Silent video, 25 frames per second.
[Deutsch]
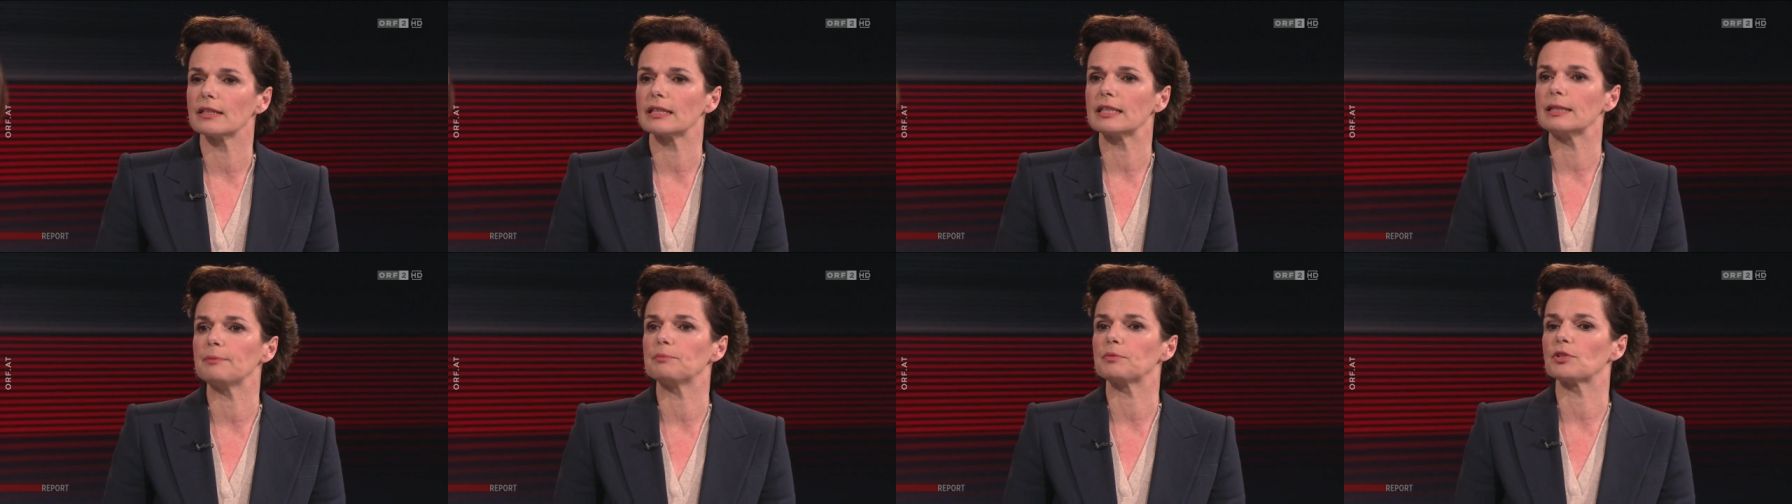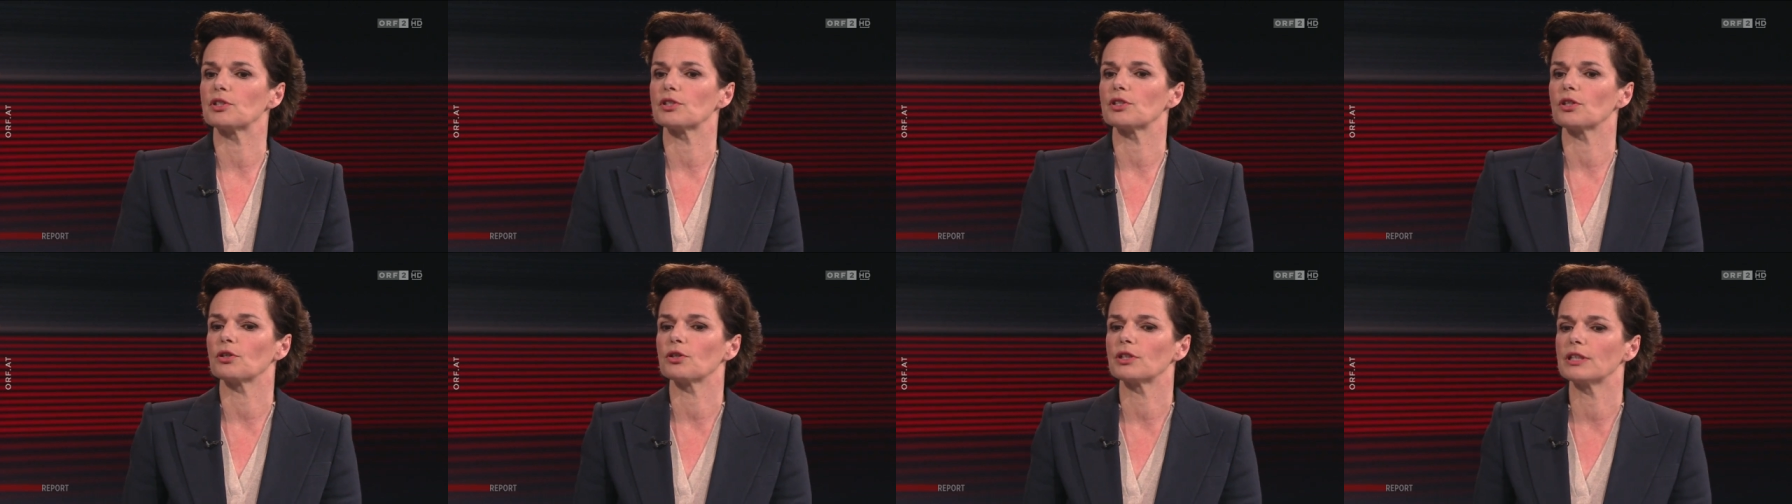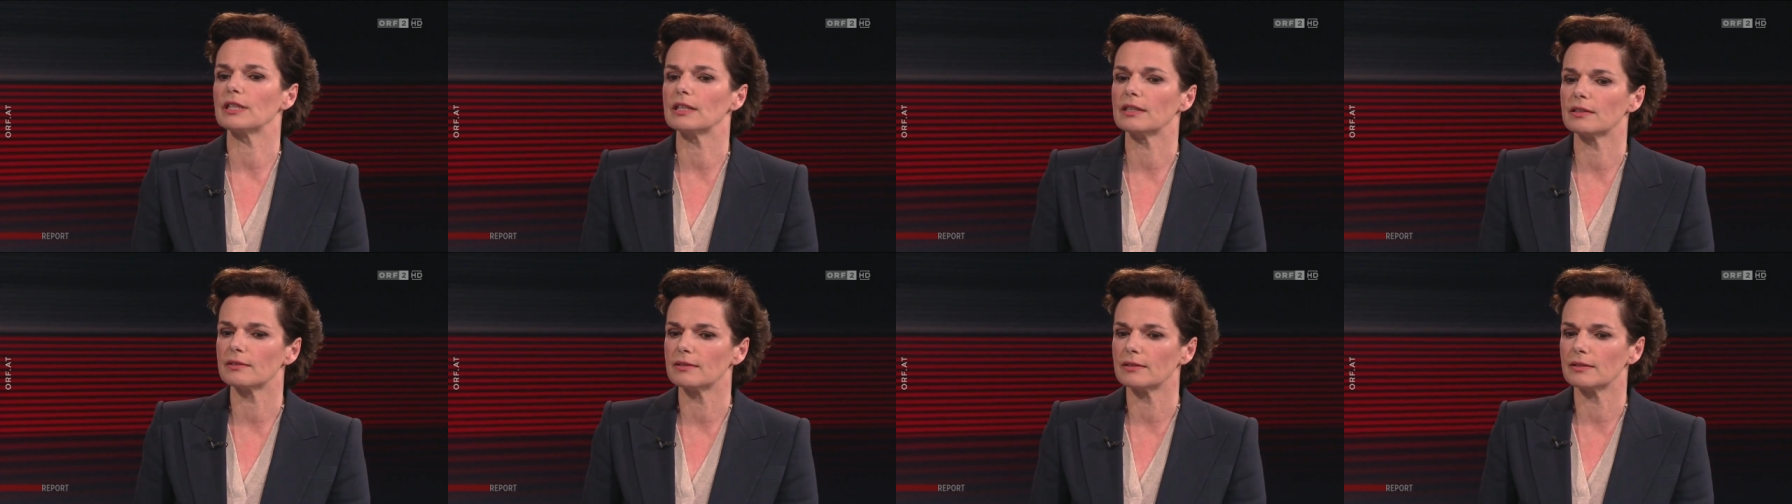da gibt es auch
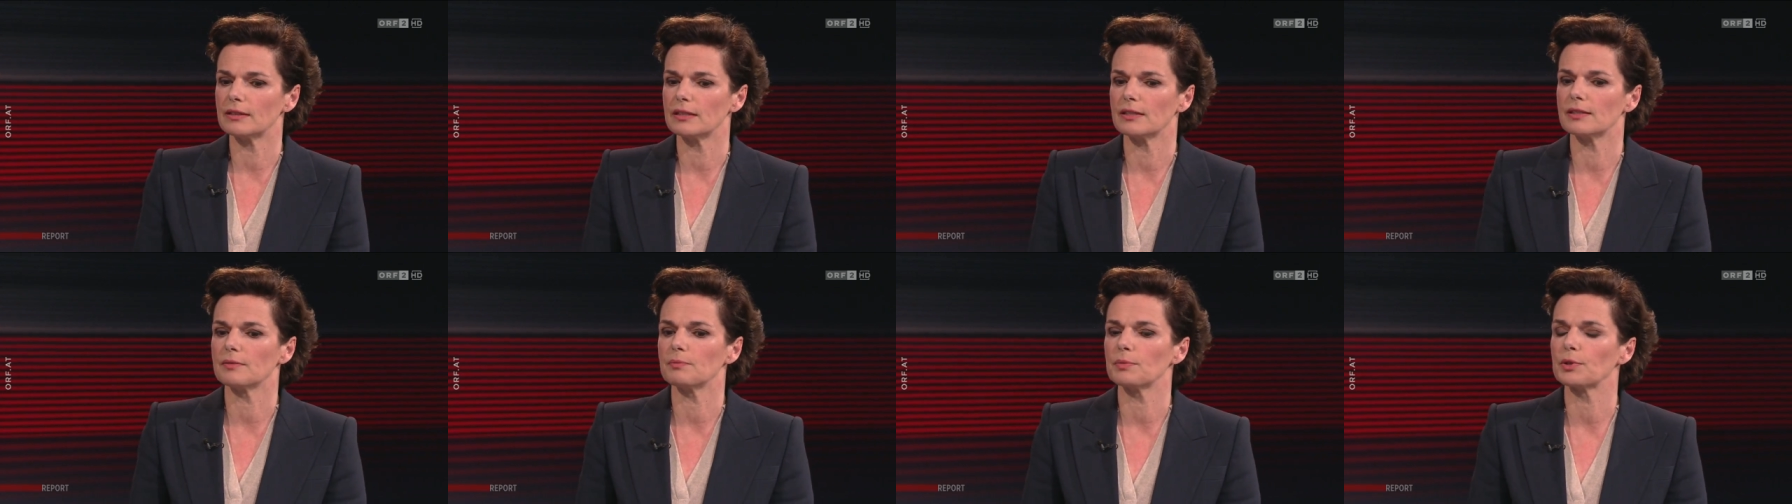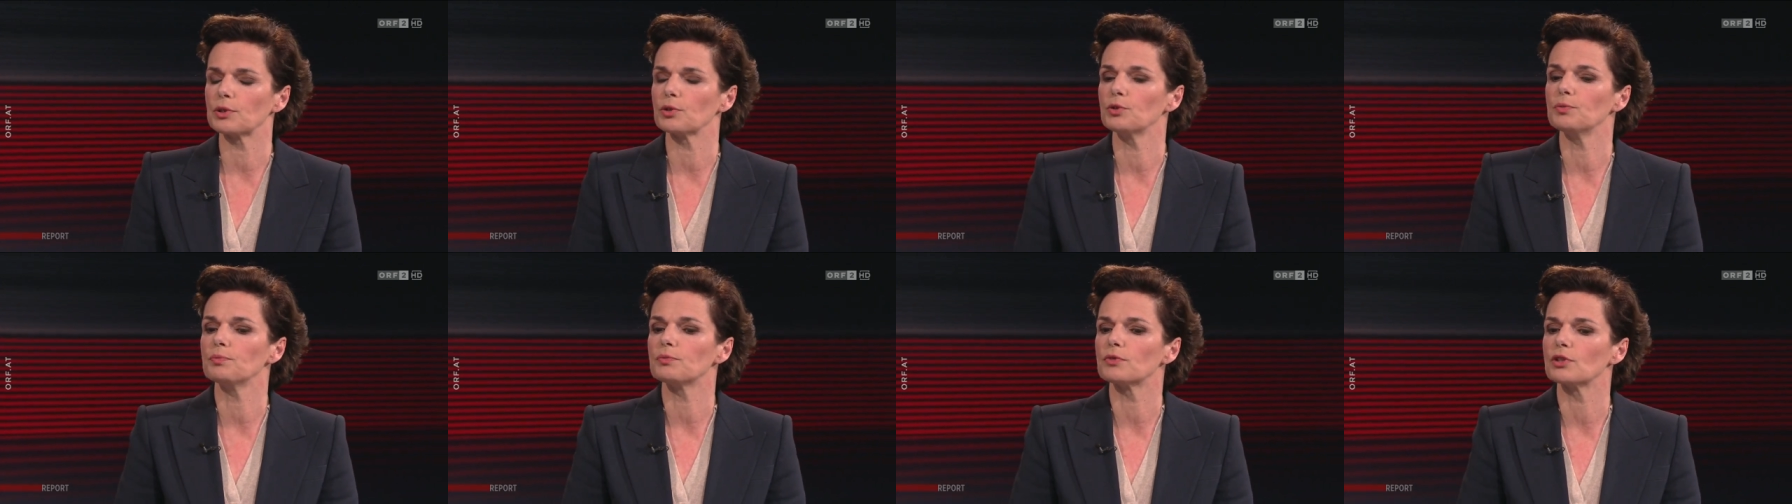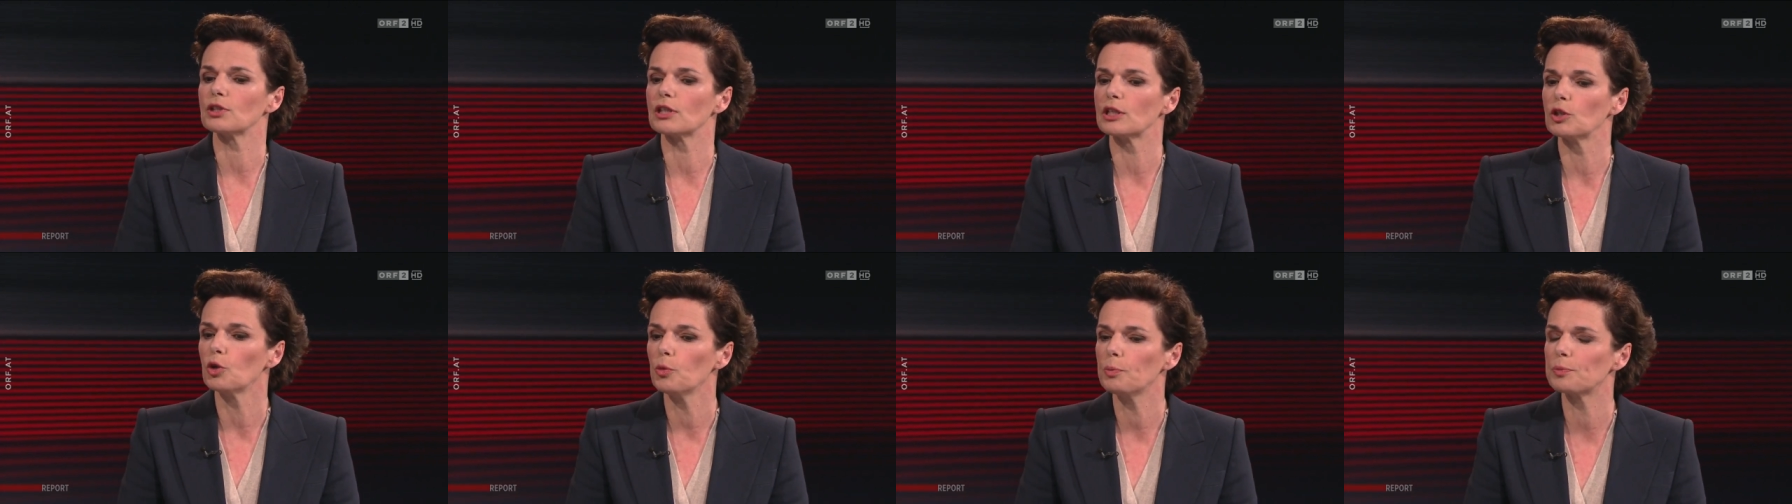nicht diesen
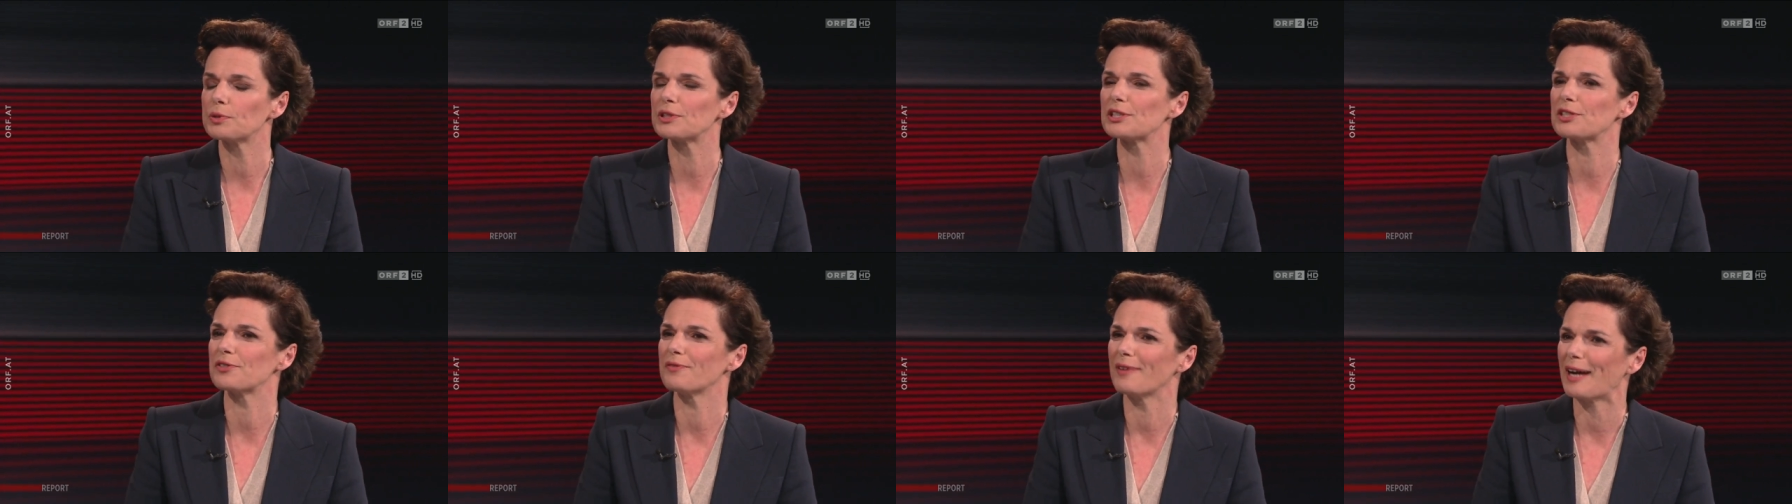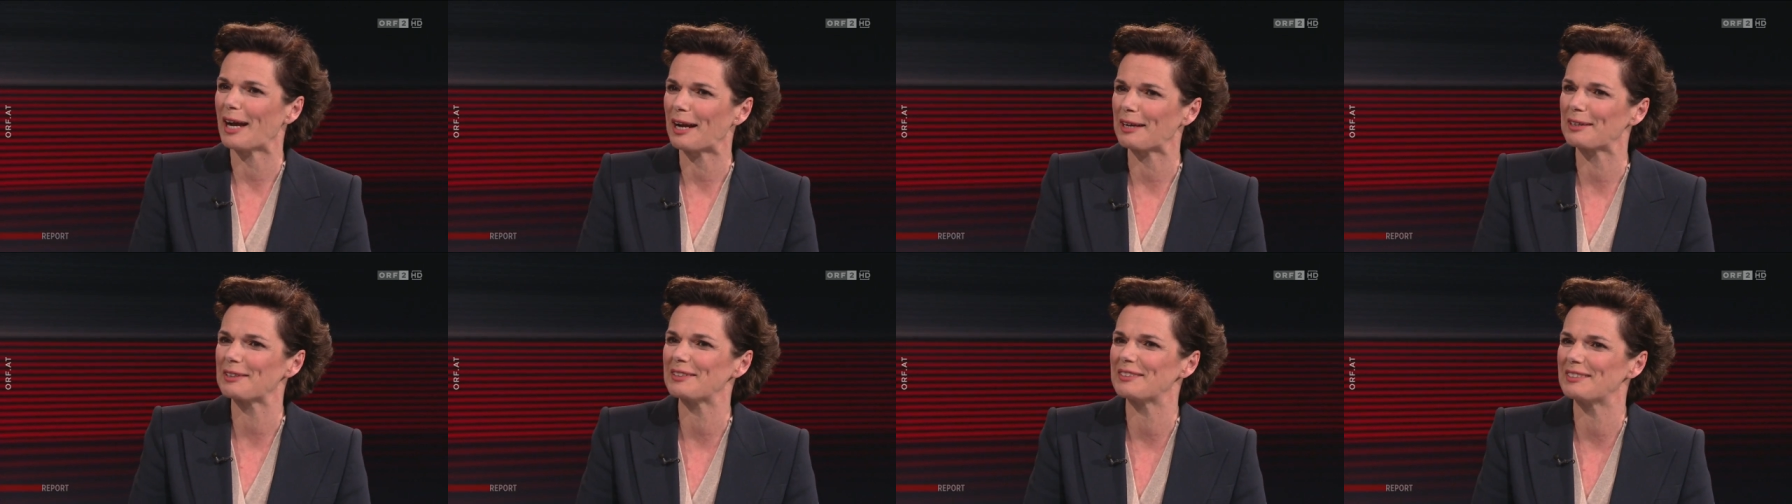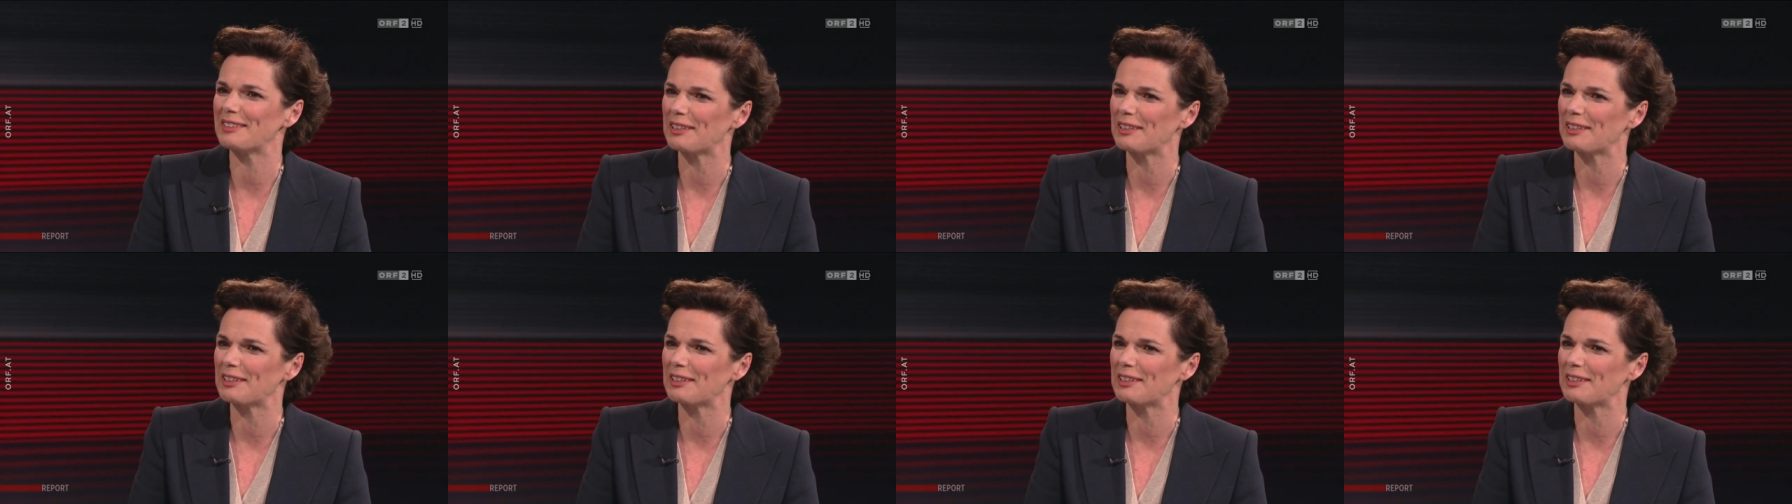berühmten Clubzwang,